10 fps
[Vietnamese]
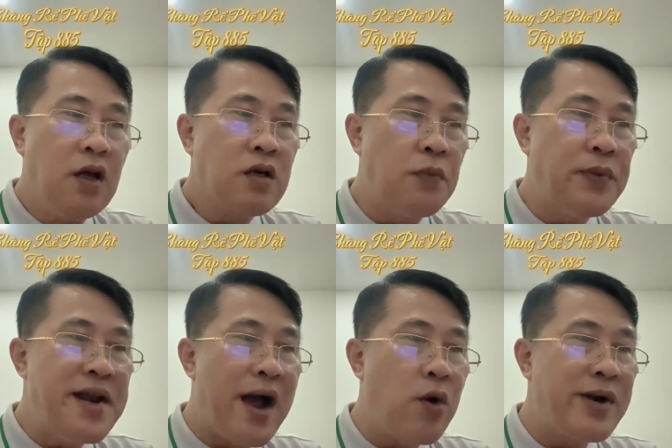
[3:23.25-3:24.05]
không thể
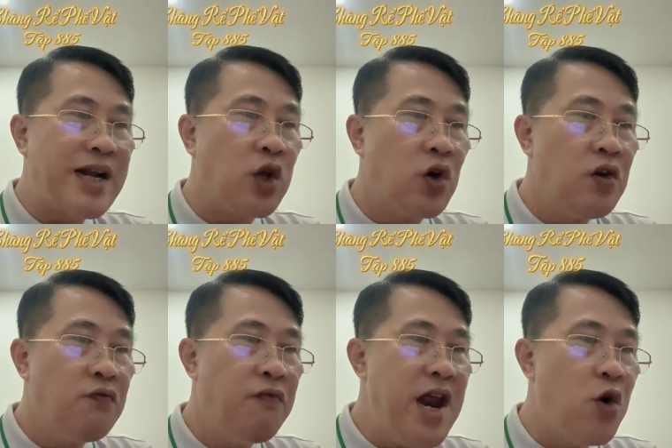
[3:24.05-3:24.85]
nào đắc tội
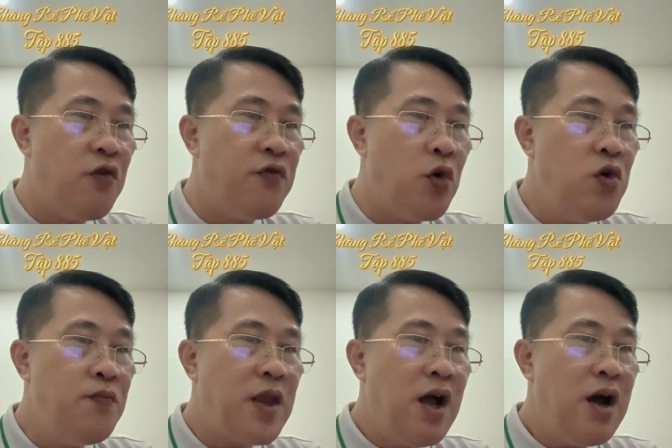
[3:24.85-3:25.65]
với lại hồ Vũ,
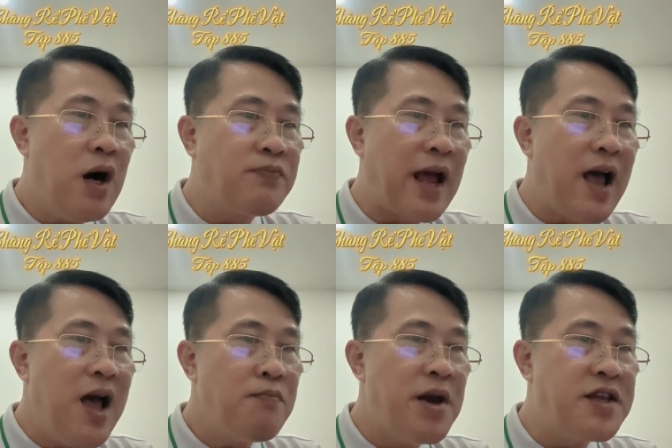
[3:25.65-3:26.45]
ông ta
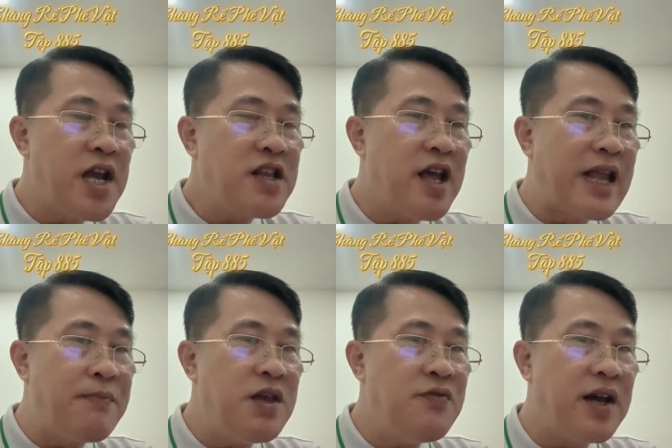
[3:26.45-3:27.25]
bị chết thê
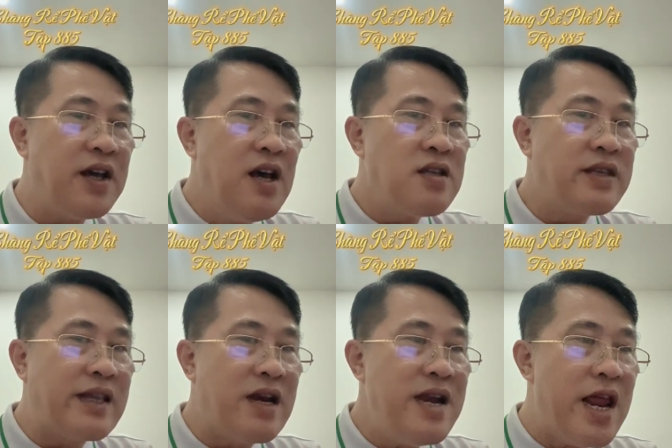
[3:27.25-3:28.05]
thảm như vậy, chắc
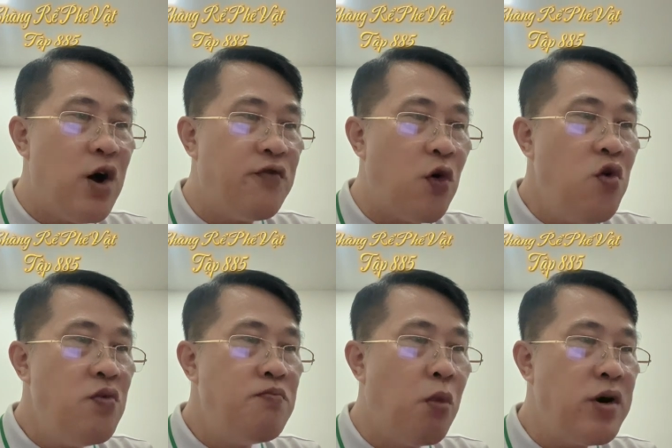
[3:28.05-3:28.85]
chắn Lệ hồ Vũ
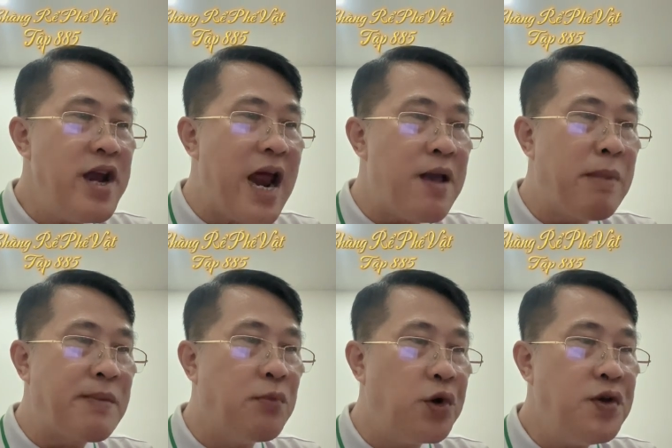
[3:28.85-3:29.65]
muốn lấy lại
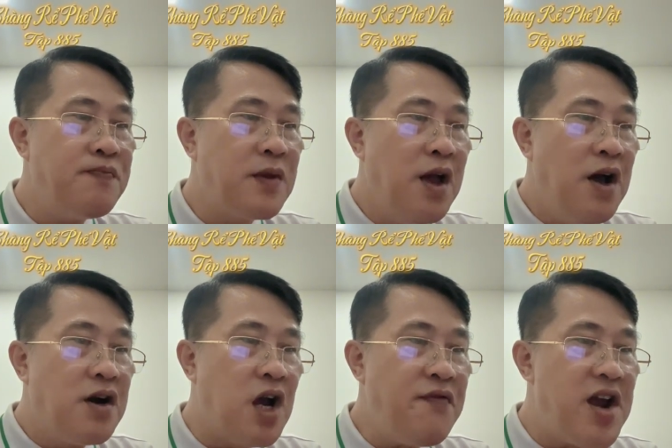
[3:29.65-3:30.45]
mặt mũi.
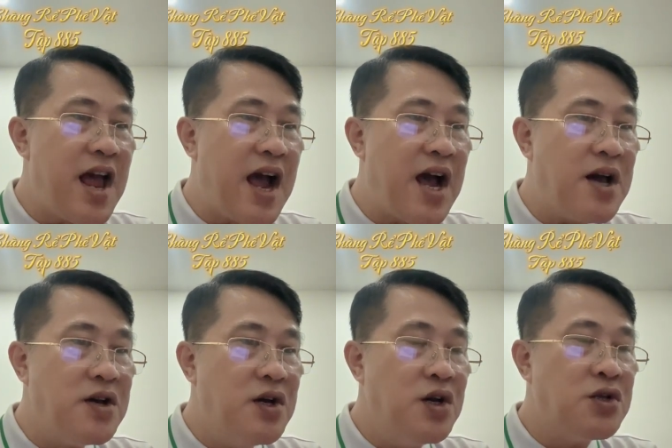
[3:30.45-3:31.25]
Nói vậy là
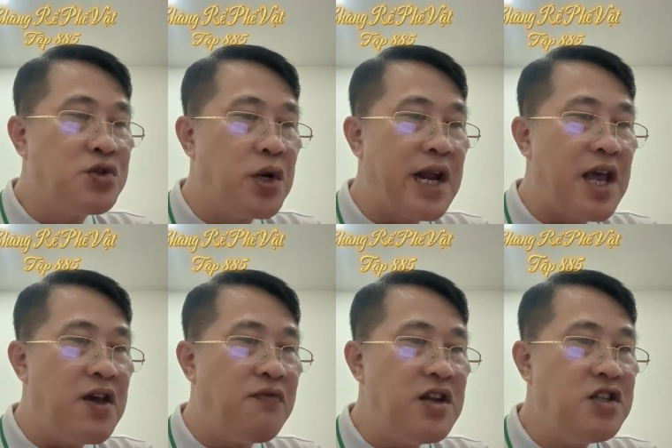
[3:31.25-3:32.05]
chuyện
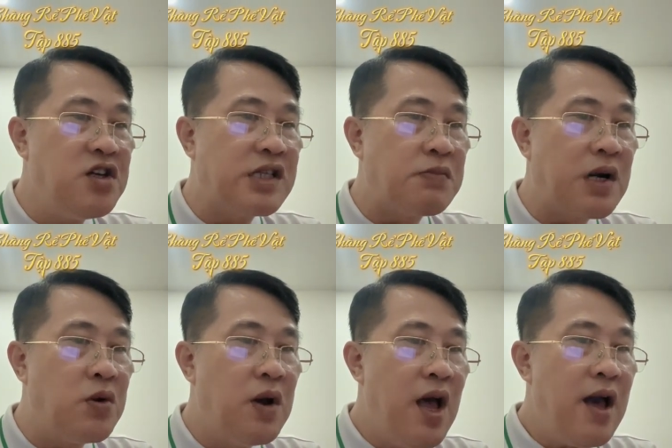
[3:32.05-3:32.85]
này vẫn chưa xong
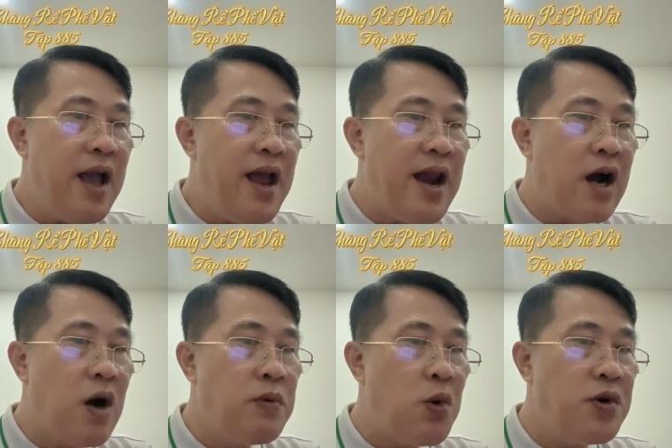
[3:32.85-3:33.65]
đâu, e là
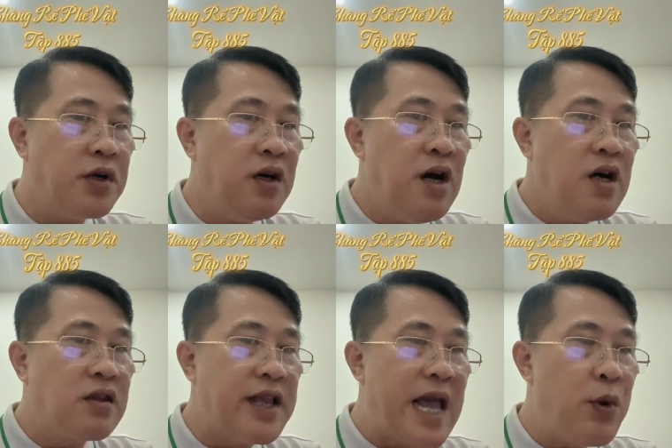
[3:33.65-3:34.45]
không lâu nữa,
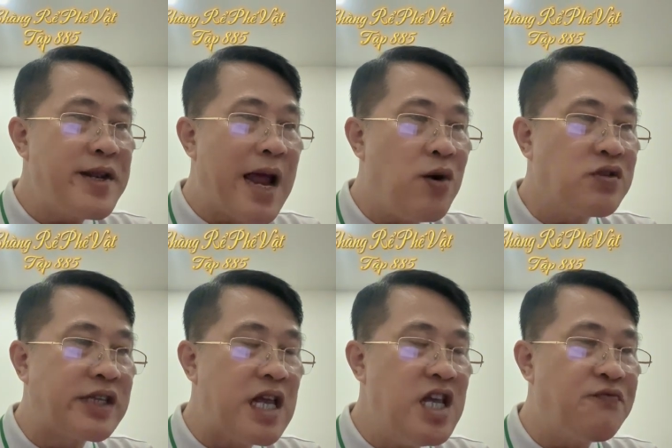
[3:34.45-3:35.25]
thấy gian huyết đao
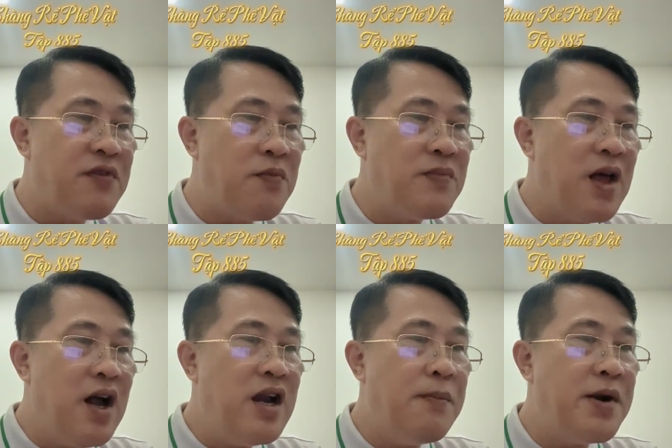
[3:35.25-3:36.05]
sẽ dịch vong,
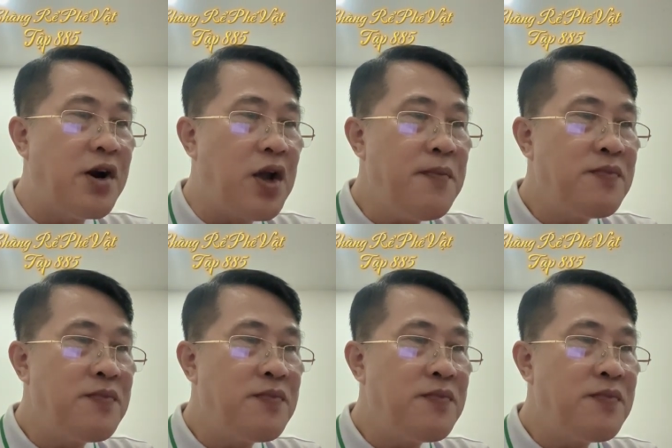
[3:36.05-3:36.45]
lời mình nói.